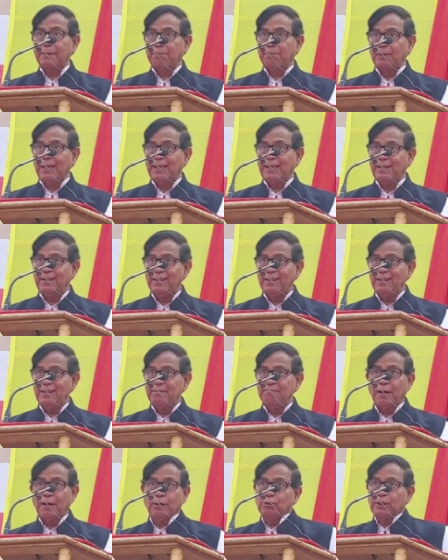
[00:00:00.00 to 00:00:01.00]
খেপলে
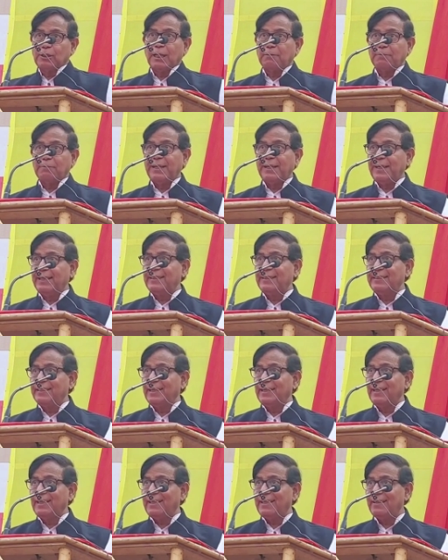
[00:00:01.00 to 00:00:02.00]
মানুষ একবার
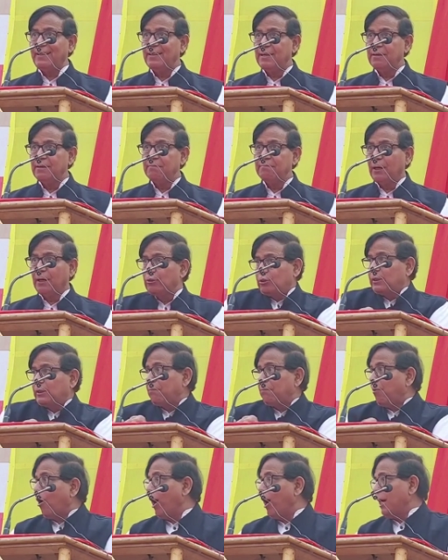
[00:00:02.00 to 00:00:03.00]
এগিয়ে এলে মানুষ
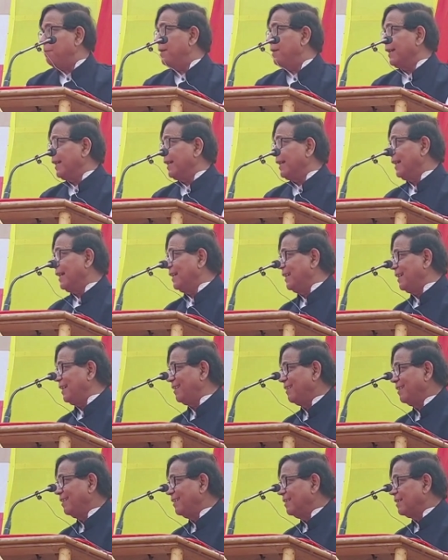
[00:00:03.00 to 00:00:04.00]
তার ভয় ভেঙে গেলে
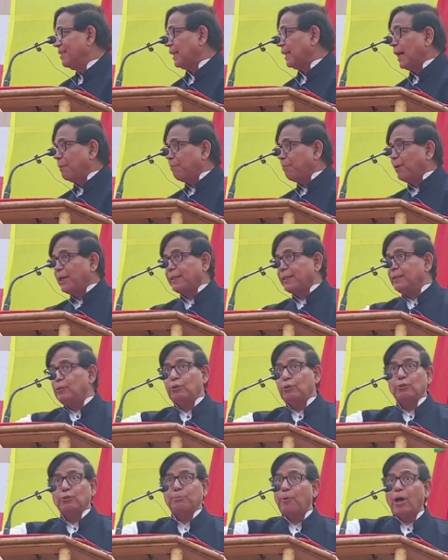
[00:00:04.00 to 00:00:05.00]
তারপরে
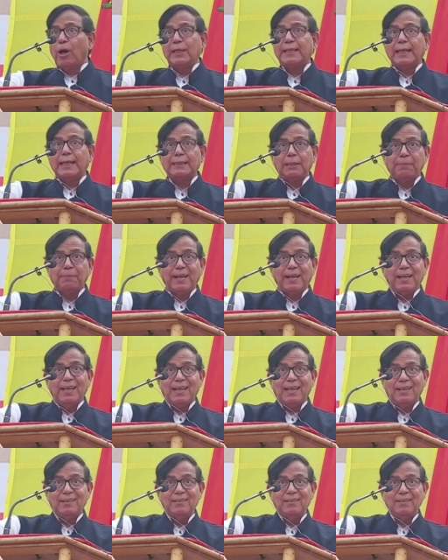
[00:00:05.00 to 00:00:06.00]
কিন্তু ভয় দেখাতে পারে
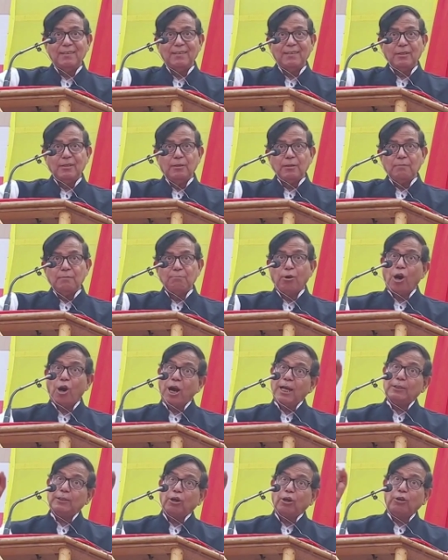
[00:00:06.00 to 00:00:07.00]
না
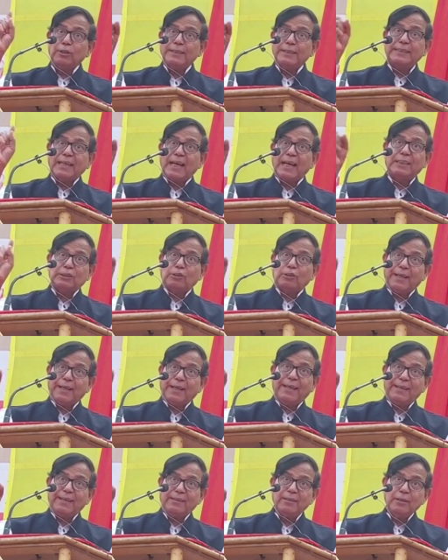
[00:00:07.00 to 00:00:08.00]
ভয় তখনই কাজ
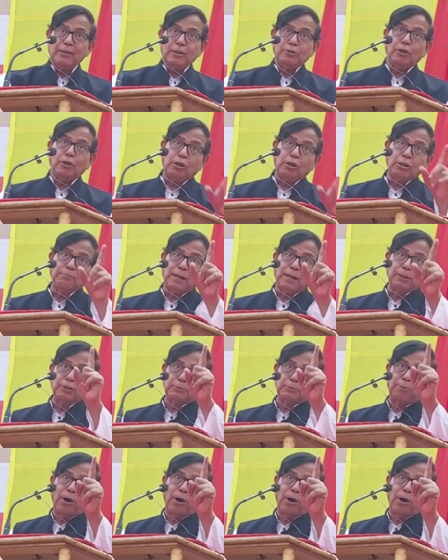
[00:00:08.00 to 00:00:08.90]
করে যখন মানুষ